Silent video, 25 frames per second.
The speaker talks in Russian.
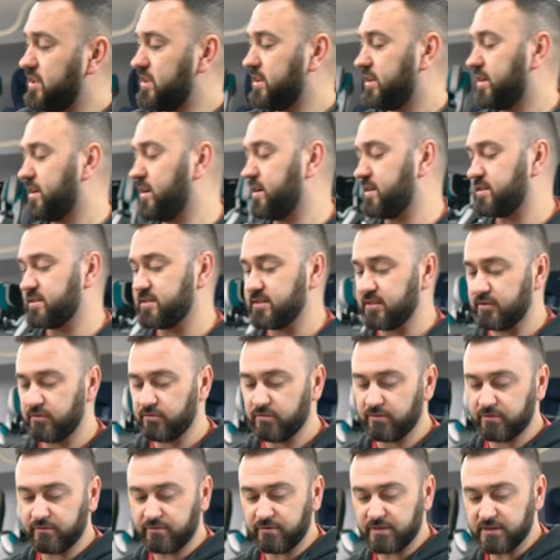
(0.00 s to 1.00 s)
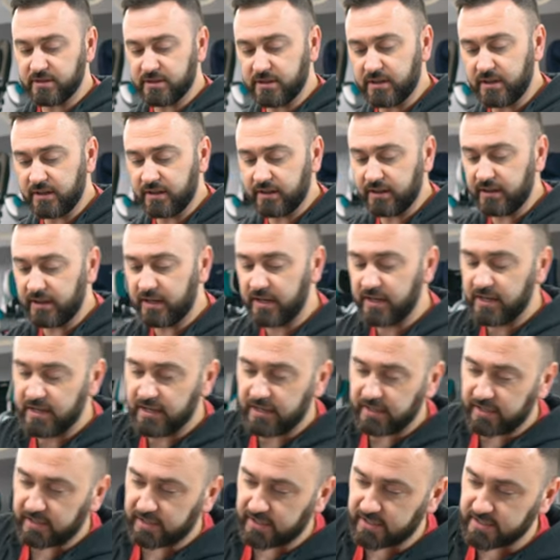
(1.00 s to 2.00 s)
Они, как закон, выделены
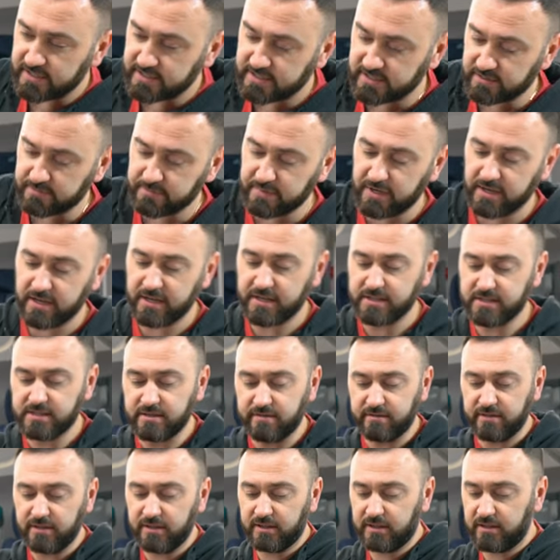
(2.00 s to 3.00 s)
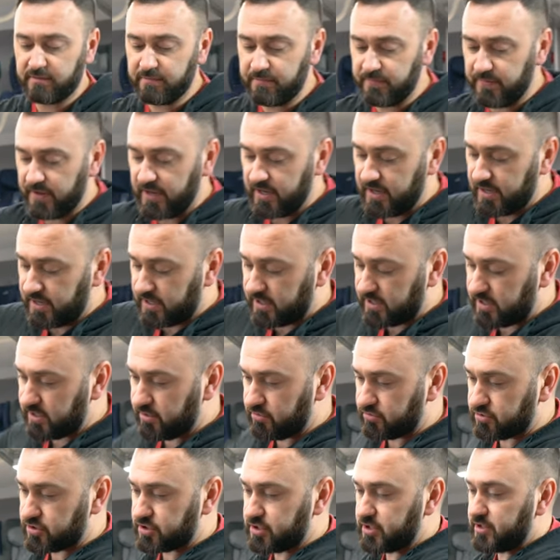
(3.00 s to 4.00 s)
красным цветом. И
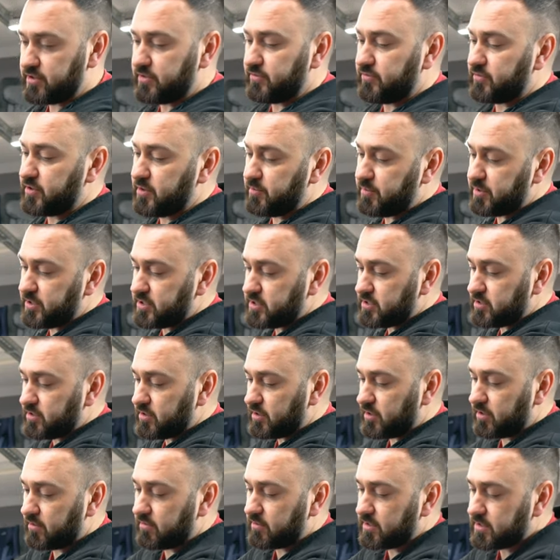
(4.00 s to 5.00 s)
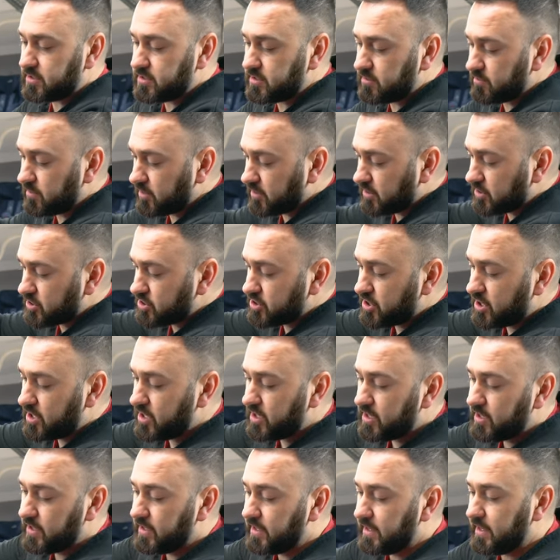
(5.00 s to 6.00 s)
уже вы пристегиваете
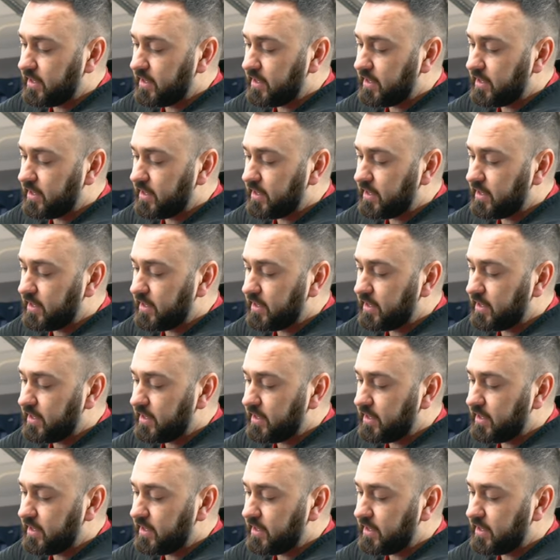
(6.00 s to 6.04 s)
малыша